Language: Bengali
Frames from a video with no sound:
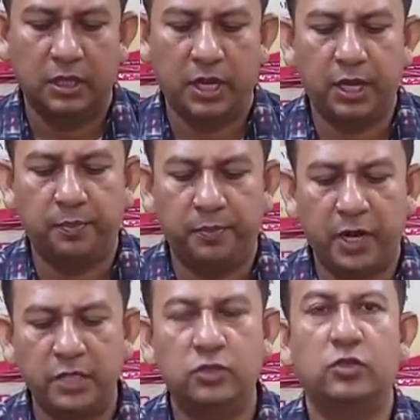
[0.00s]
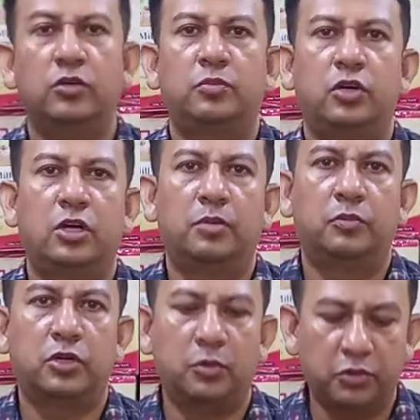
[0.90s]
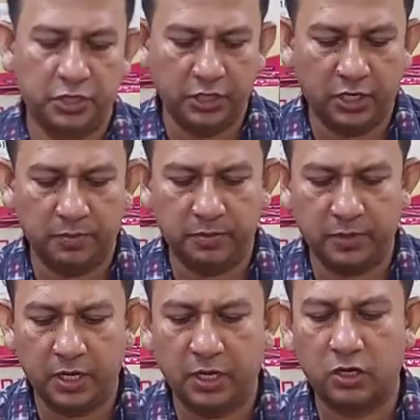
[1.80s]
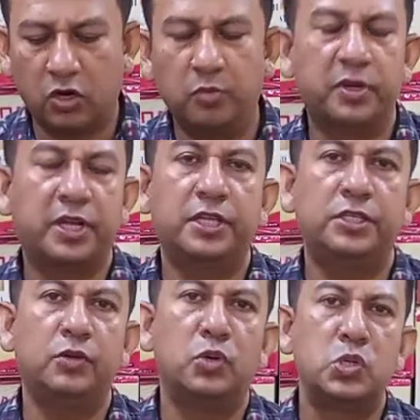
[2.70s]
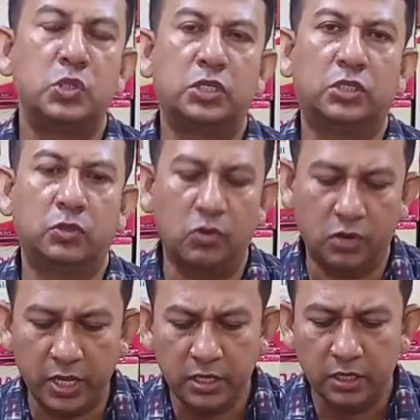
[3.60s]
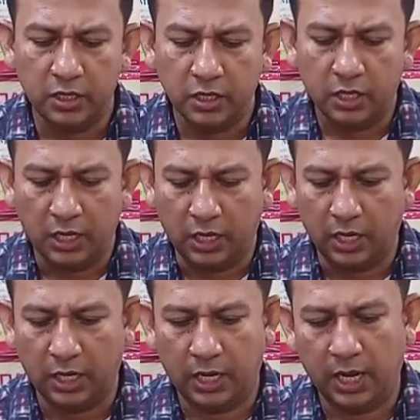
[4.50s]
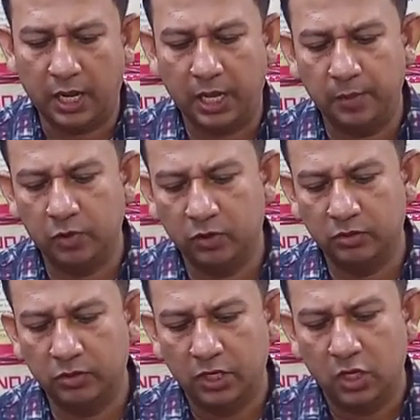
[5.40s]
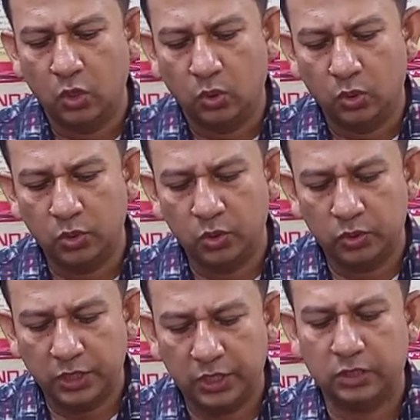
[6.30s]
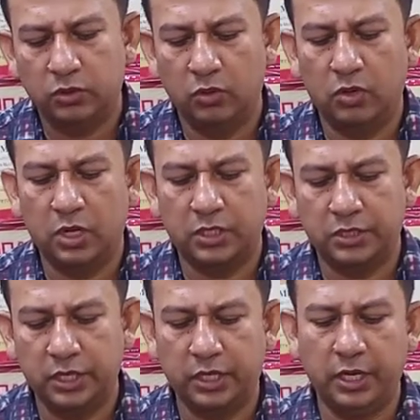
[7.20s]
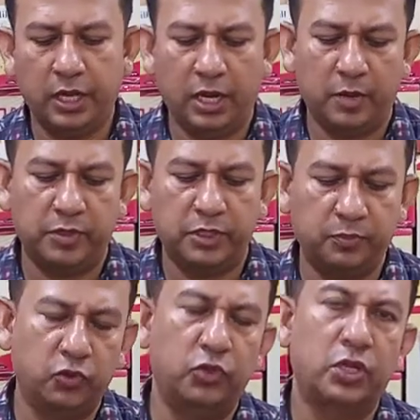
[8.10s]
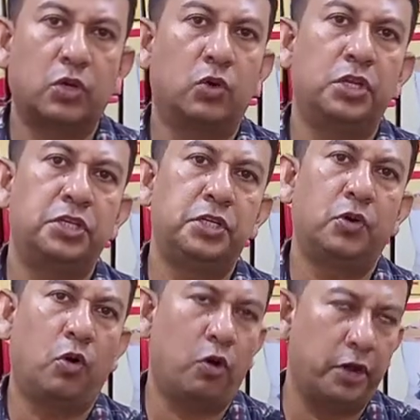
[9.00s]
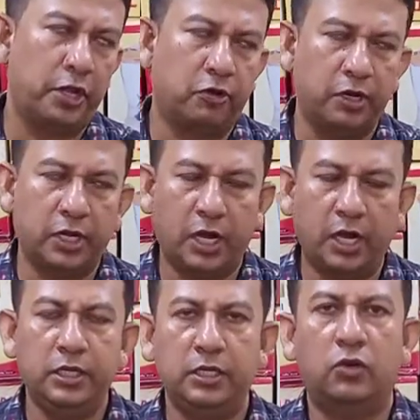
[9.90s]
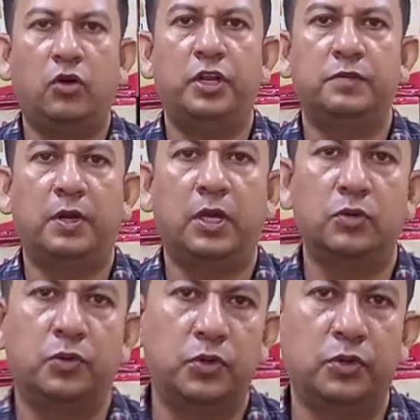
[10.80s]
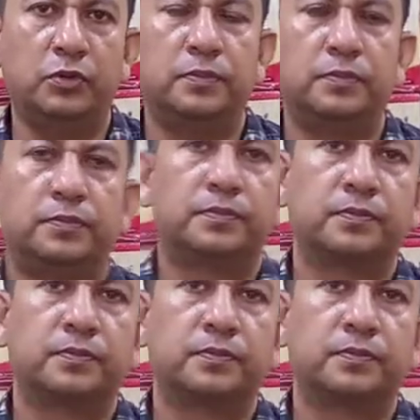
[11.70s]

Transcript: হ্যাঁ প্রাইজও মোটামুটি আমরা কম রেখেছি অন্যদের তুলনায় এবং অন্যদের তুলনার থেকে আমাদের পণ্যের কোয়ালিটি অনেক অনেক হাই অনেক ভালো আচ্ছা আরেকটা জিনিস